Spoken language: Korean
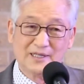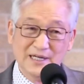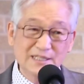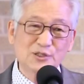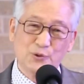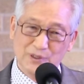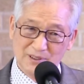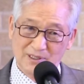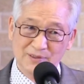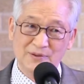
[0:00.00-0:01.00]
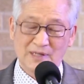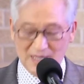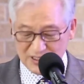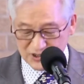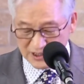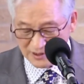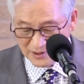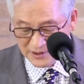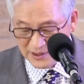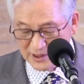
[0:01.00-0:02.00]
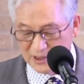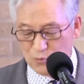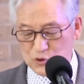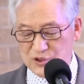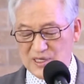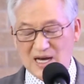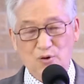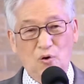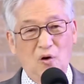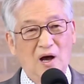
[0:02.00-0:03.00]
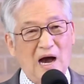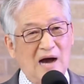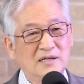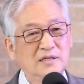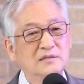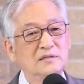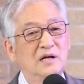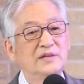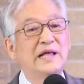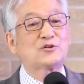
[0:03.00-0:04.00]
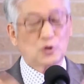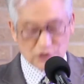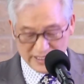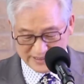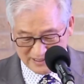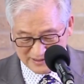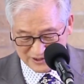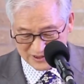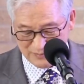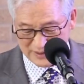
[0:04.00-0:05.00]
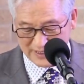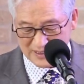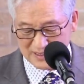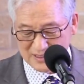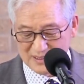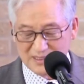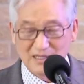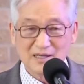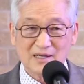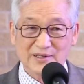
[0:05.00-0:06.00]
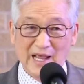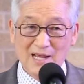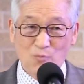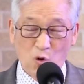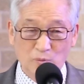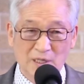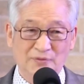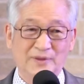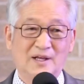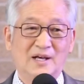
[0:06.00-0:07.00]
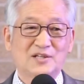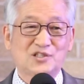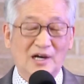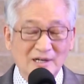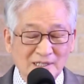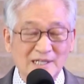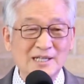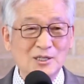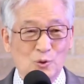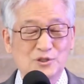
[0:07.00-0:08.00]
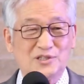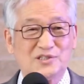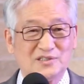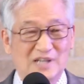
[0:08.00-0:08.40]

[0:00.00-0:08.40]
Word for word: 그래서 우리는 성령을 모셔야 하고 악령을 내쫓아야 되는 것입니다. 내 몸은 성령이 오셔서